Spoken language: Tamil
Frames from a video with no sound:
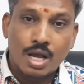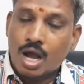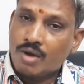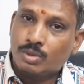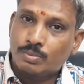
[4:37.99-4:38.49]

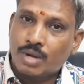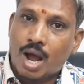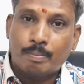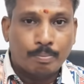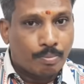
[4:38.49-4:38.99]
அவருடைய
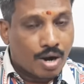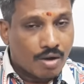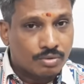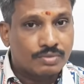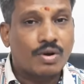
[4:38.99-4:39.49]

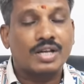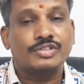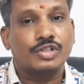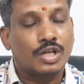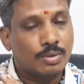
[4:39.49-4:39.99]
அப்பாவின்
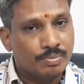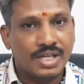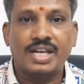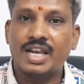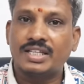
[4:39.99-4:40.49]
வாரிசுகளும்
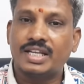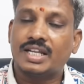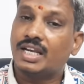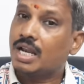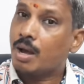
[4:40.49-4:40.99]

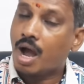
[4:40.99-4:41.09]
இல்லையெனில்